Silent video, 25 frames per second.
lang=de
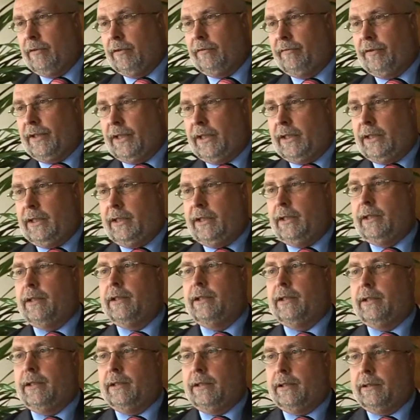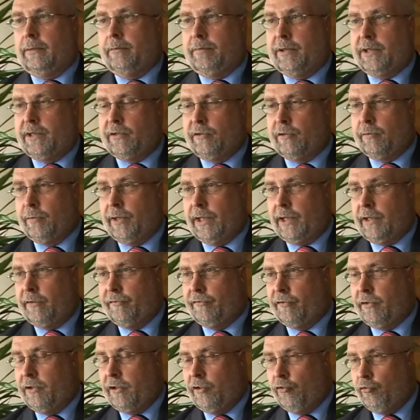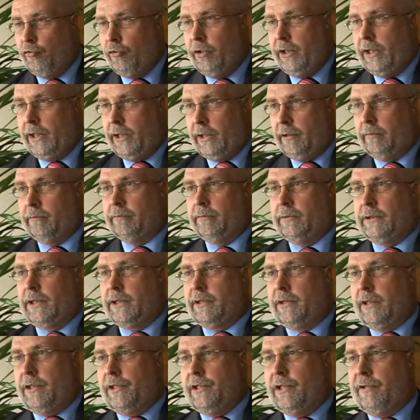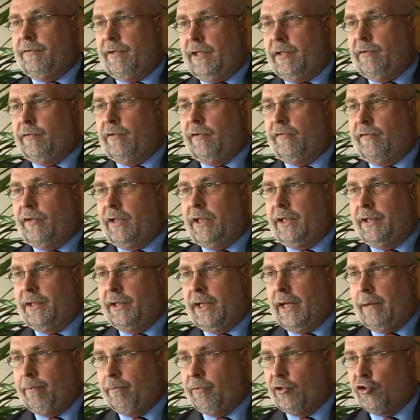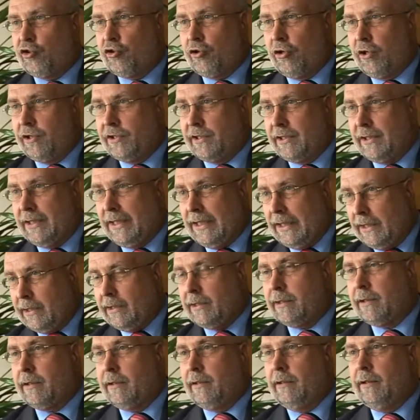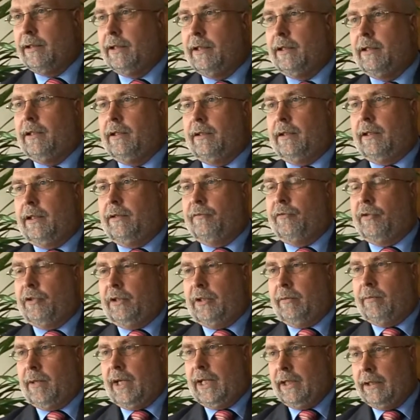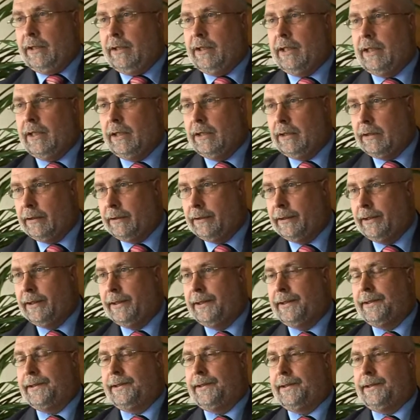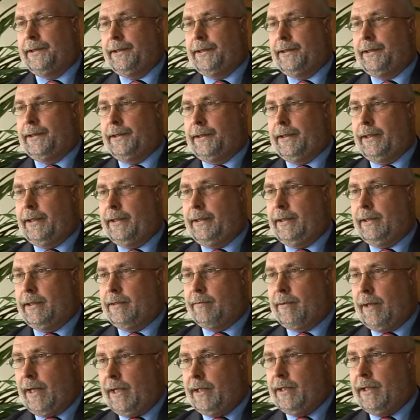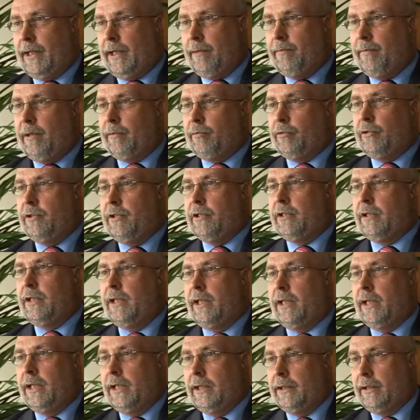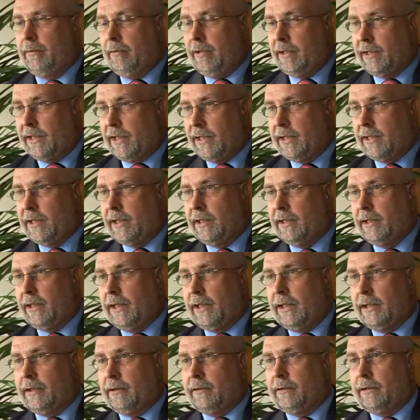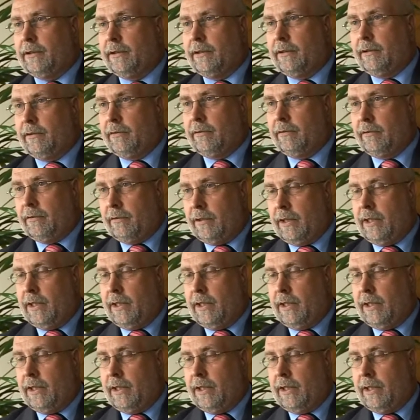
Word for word: wird, wenn äh, bis zum 11. Juni das Insolvenzverfahren abgeschlossen ist, dann wird dem Antrag äh, in die zweite Handball-Bundesliga, dem Lizenzantrag, äh,